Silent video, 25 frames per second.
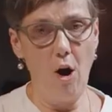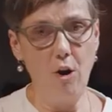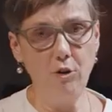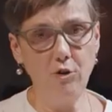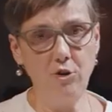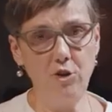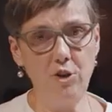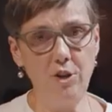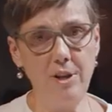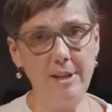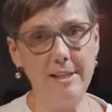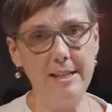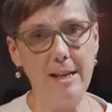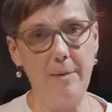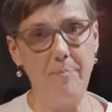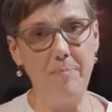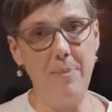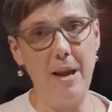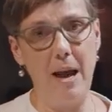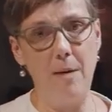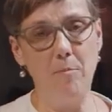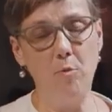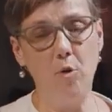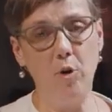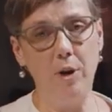Oggi
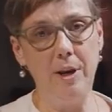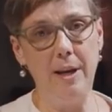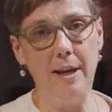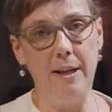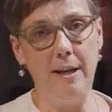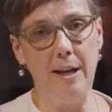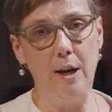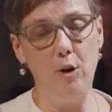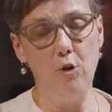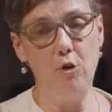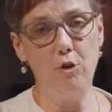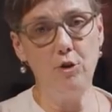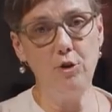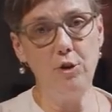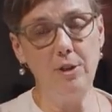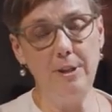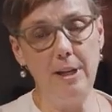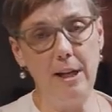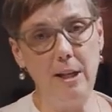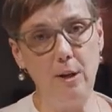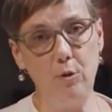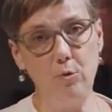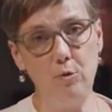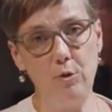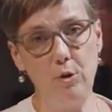sappiamo che nel corso
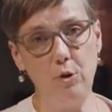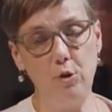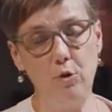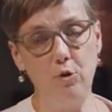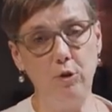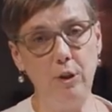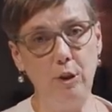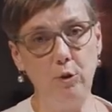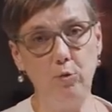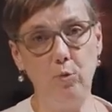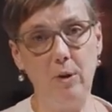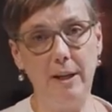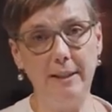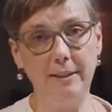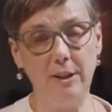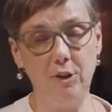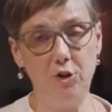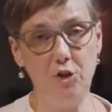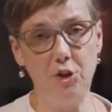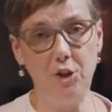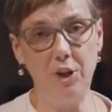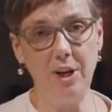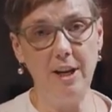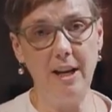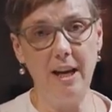dell'eruzione durata
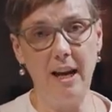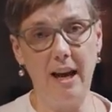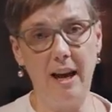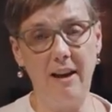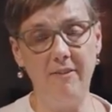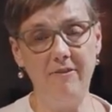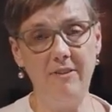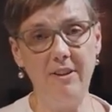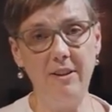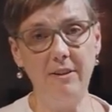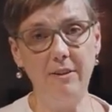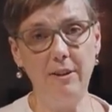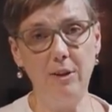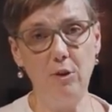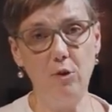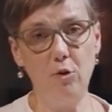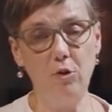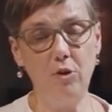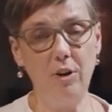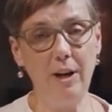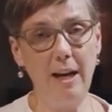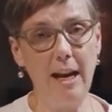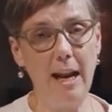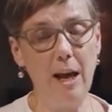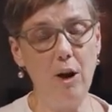circa 20
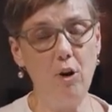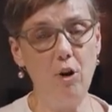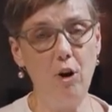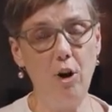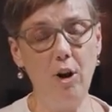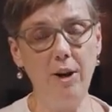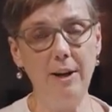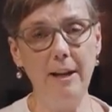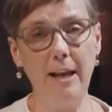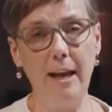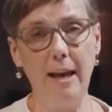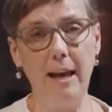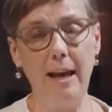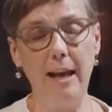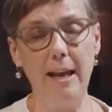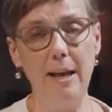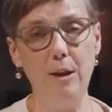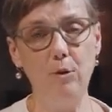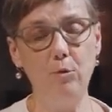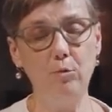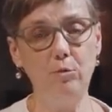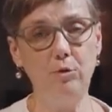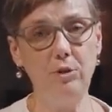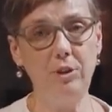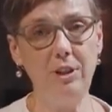ore la colonna
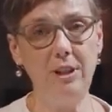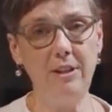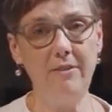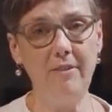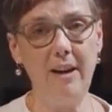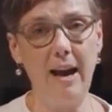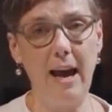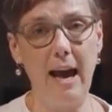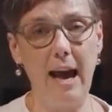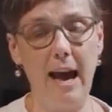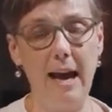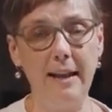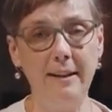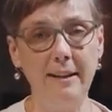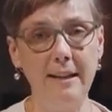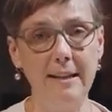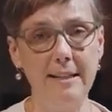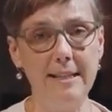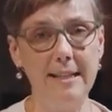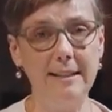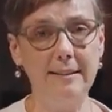eruttiva nel